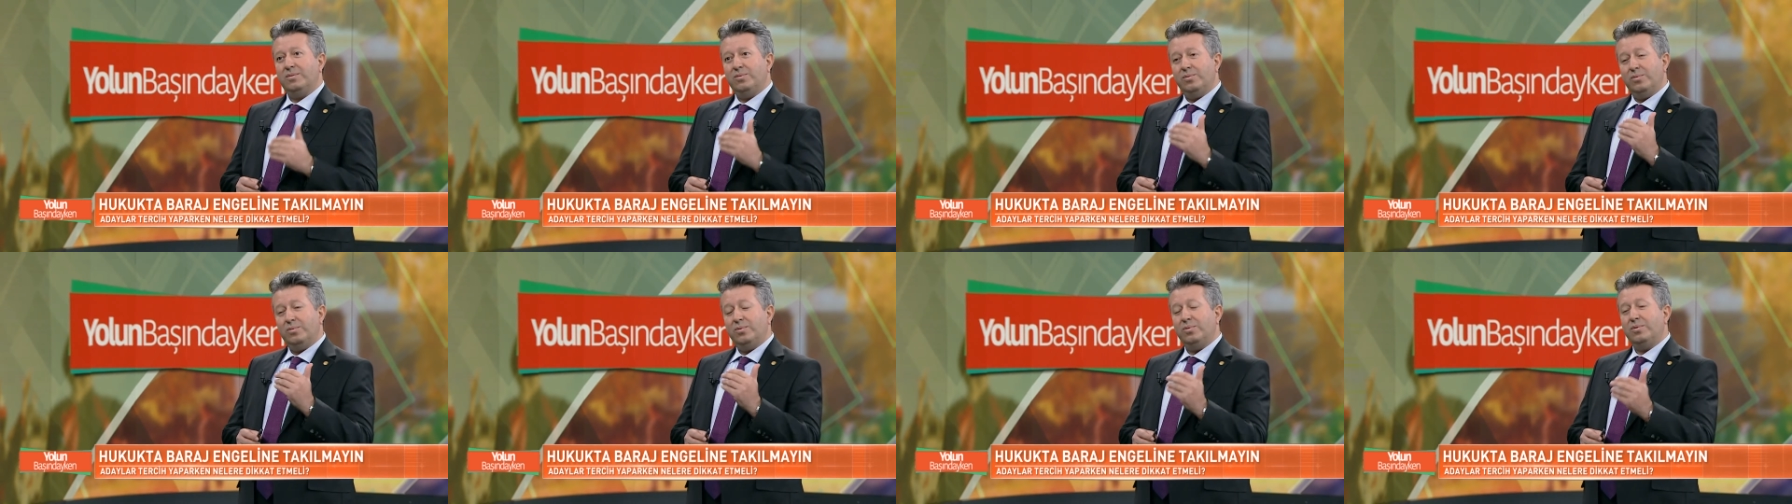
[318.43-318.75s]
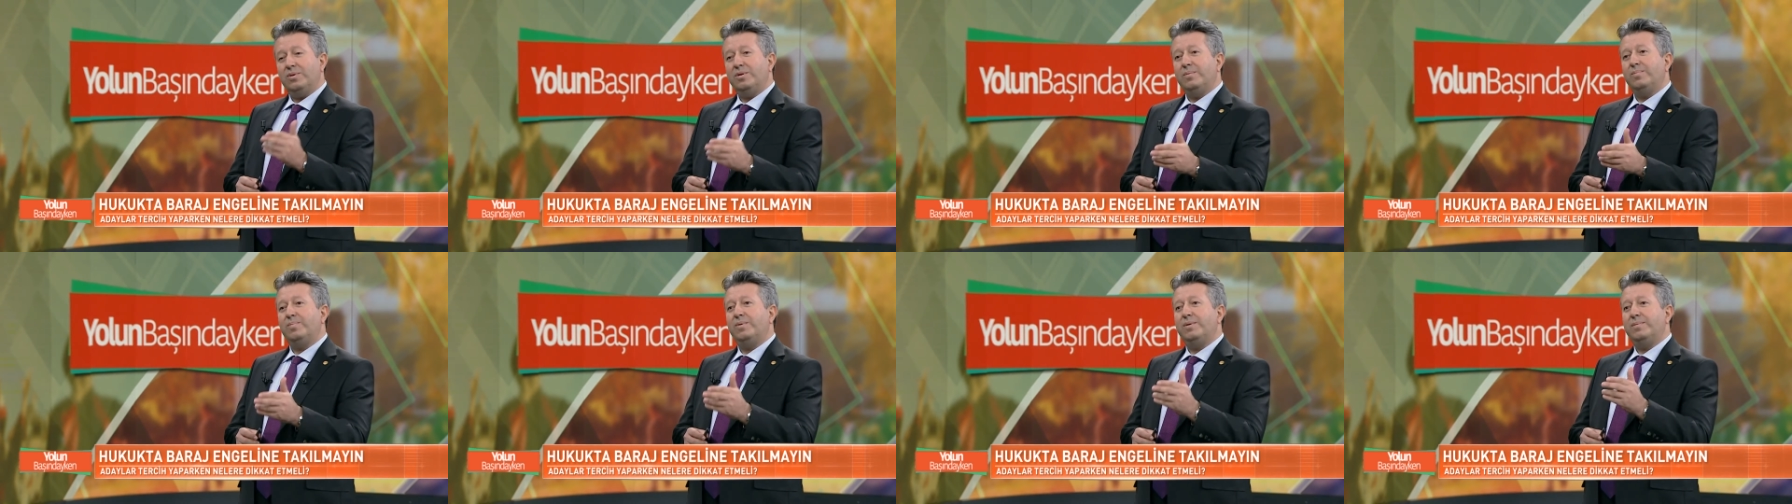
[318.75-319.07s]

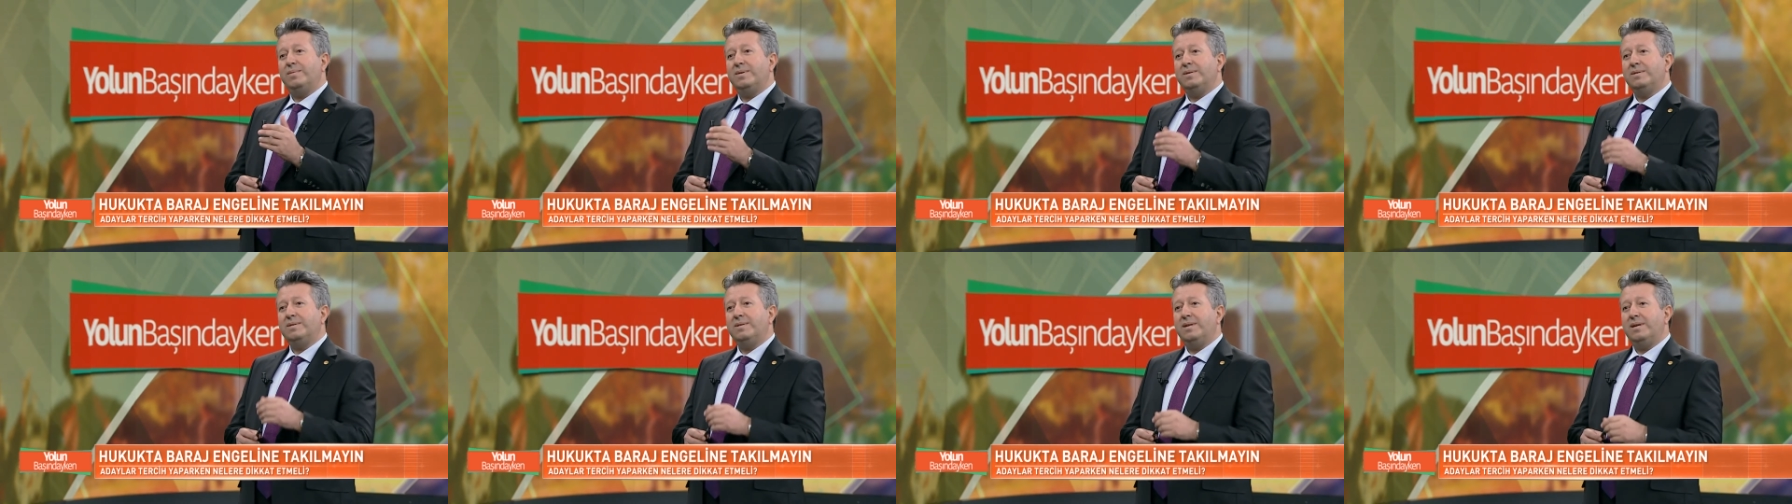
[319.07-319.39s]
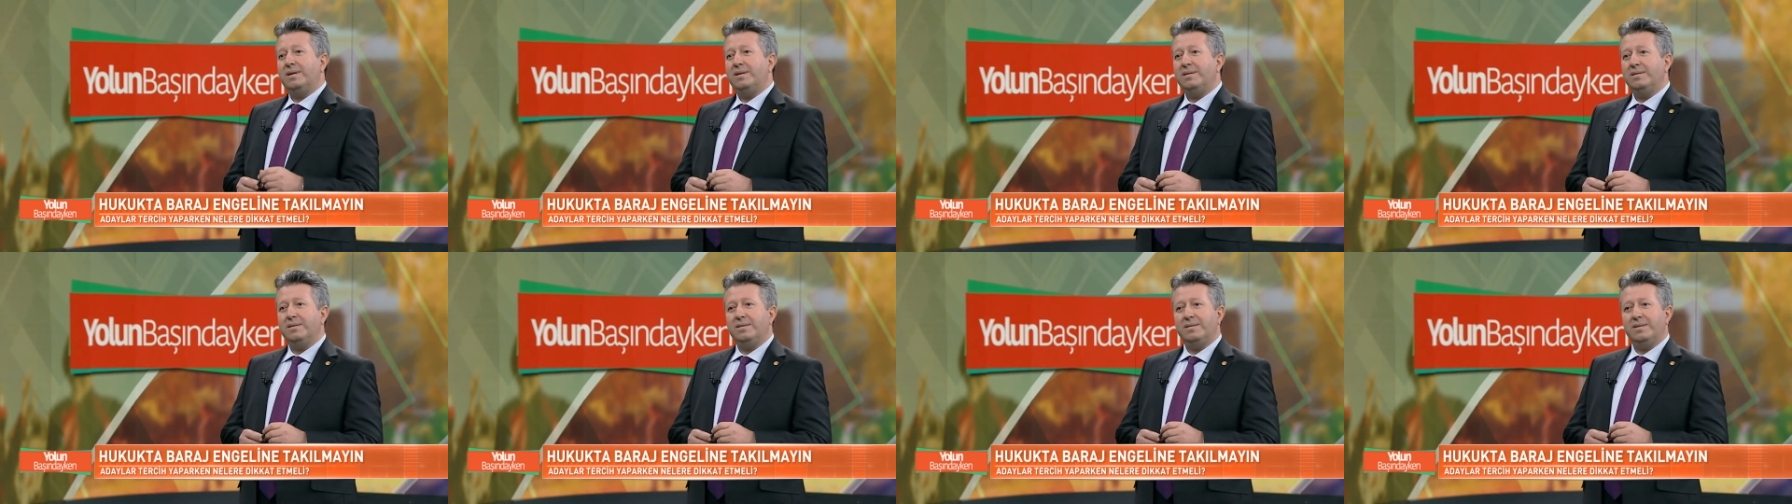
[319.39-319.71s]
hukuk diplomasını
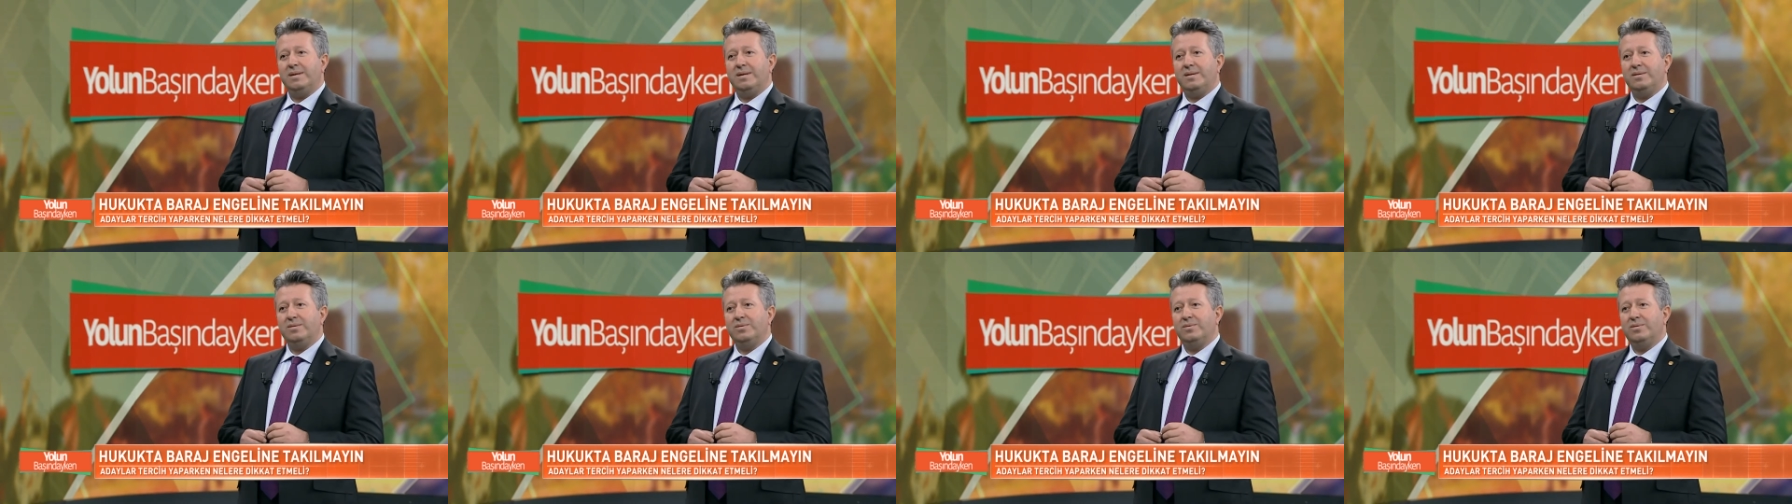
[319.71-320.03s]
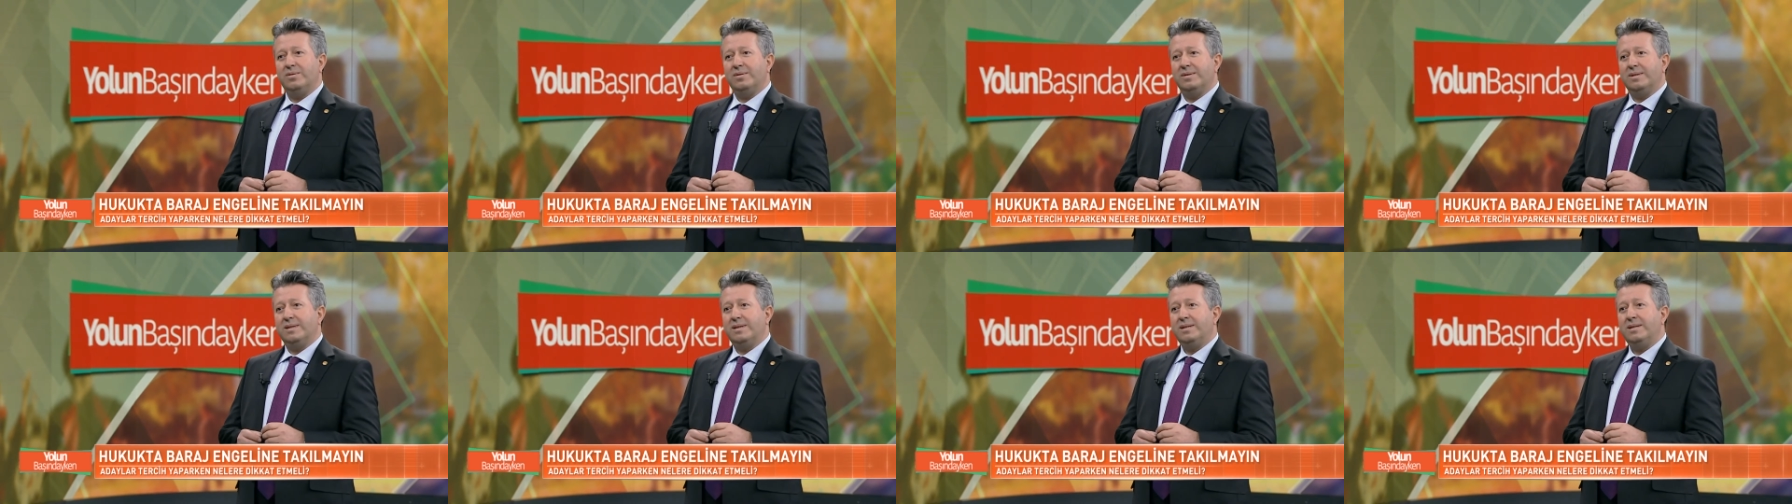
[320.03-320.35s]
aldıktan
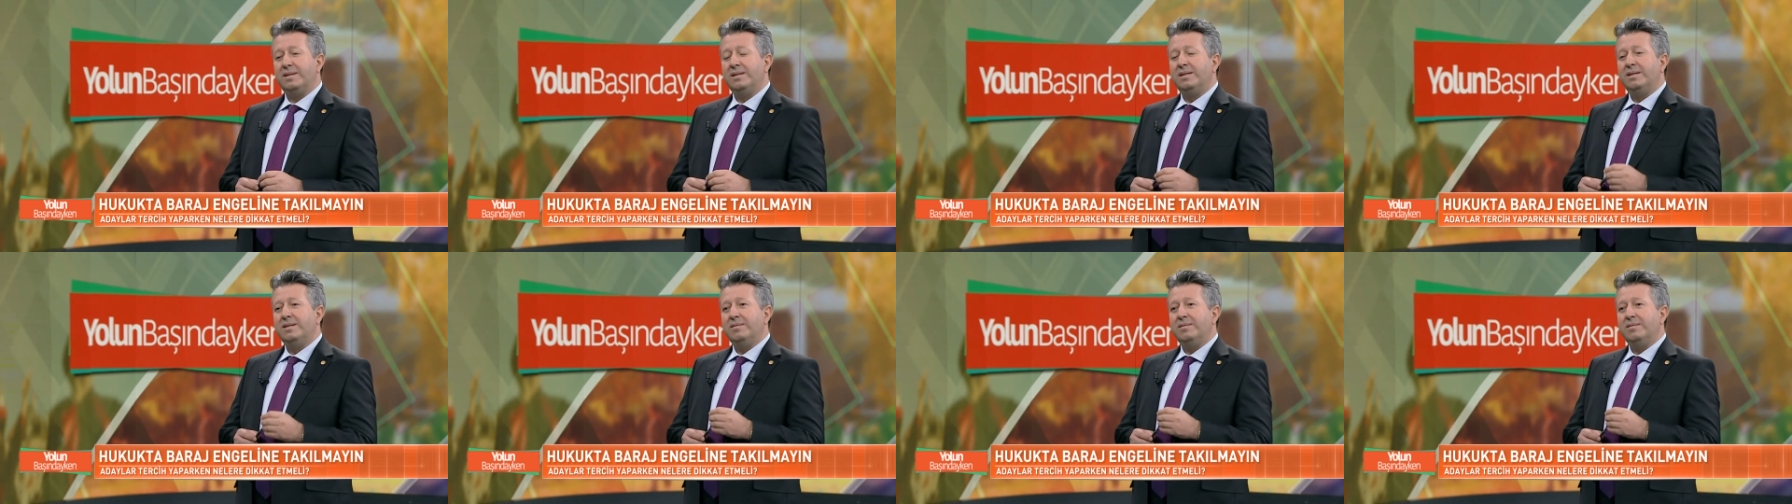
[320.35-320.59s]
sonra